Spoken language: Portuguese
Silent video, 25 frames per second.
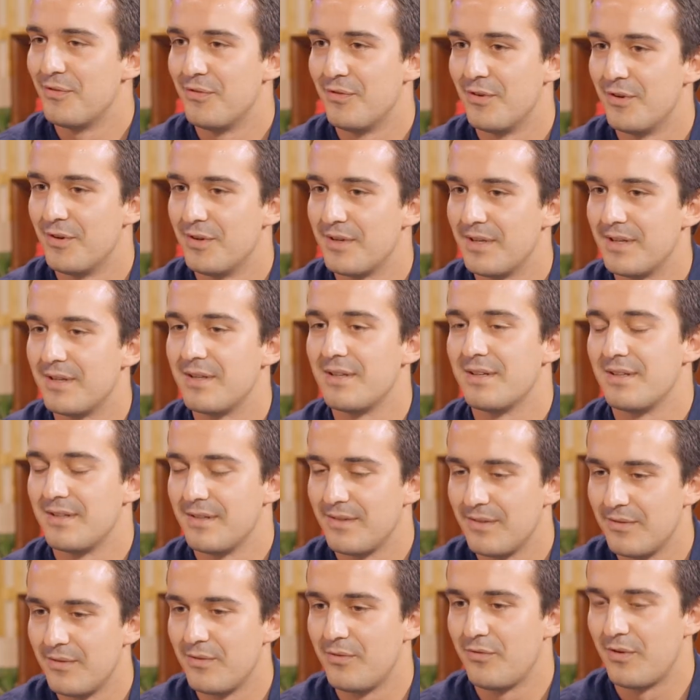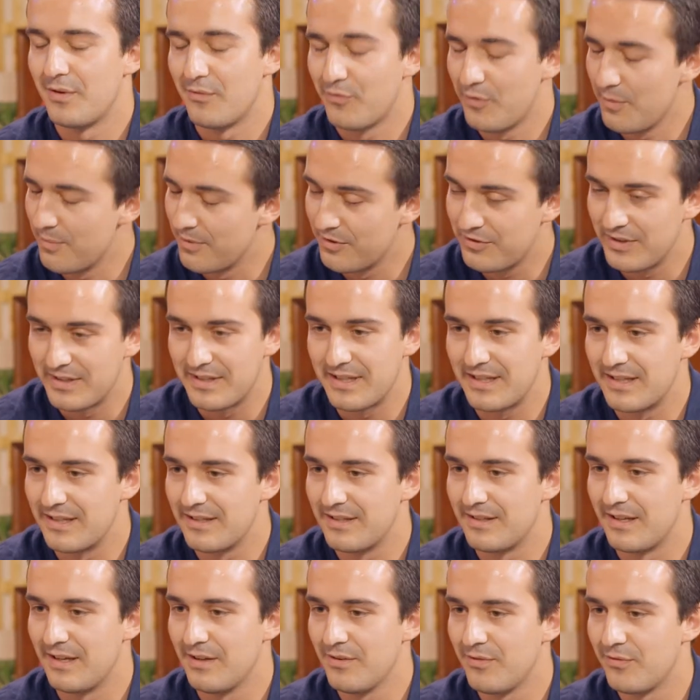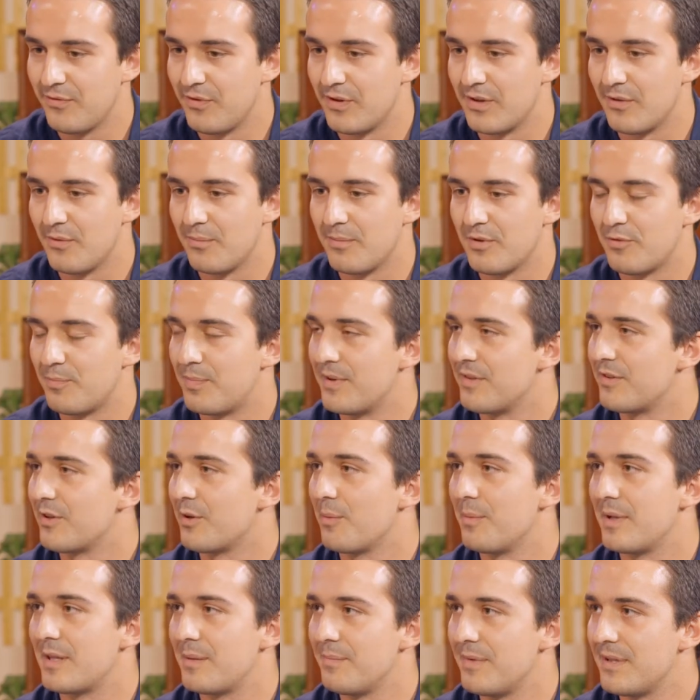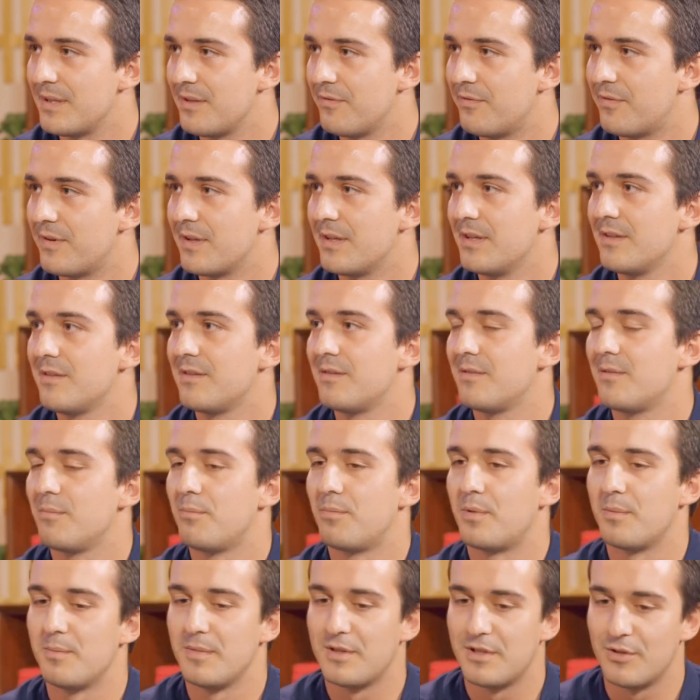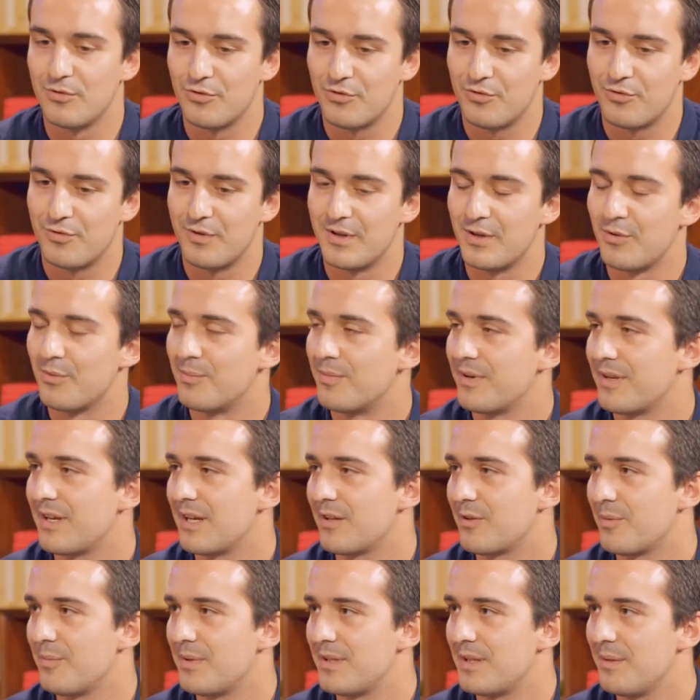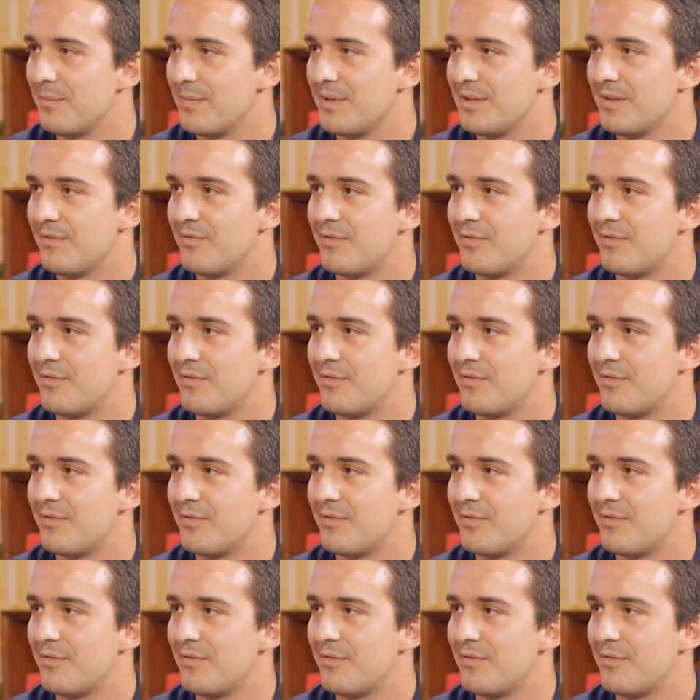foi foi, foi bastante engraçado, foi uma experiência completamente diferente, permitiu-nos ver um mercado completamente